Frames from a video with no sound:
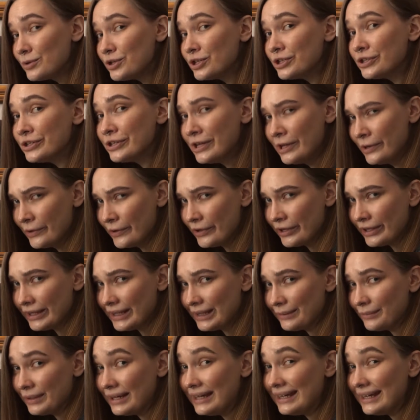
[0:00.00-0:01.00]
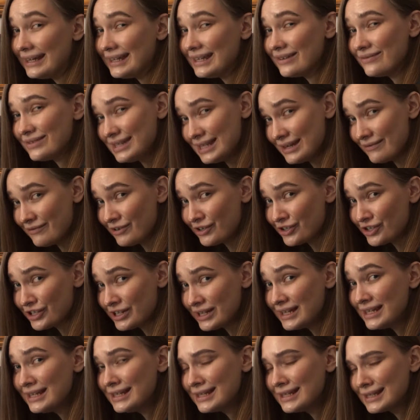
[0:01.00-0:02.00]
будет нелегким, и не все
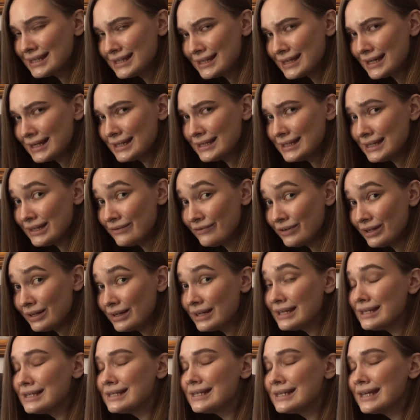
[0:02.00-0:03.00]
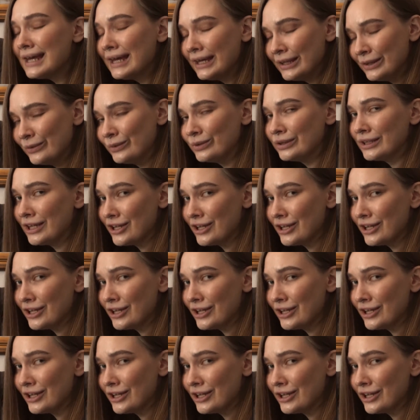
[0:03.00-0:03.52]
ваши инициативы зайдут